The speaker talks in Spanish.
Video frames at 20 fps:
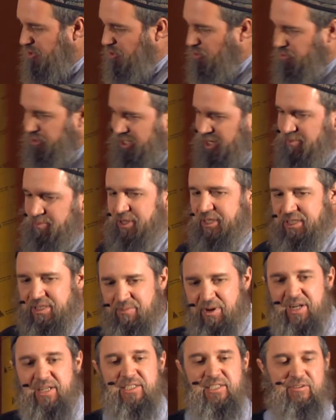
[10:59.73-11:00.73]
una de las
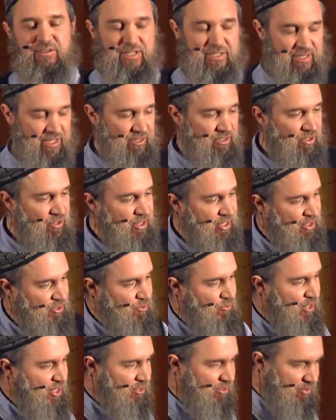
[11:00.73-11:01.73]
principales civilizaciones que
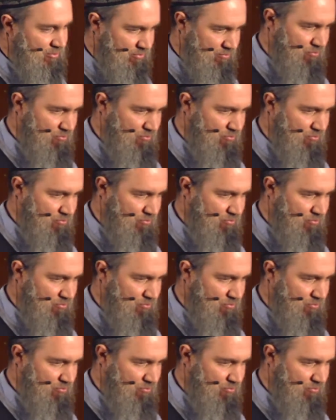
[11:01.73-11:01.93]
hubieron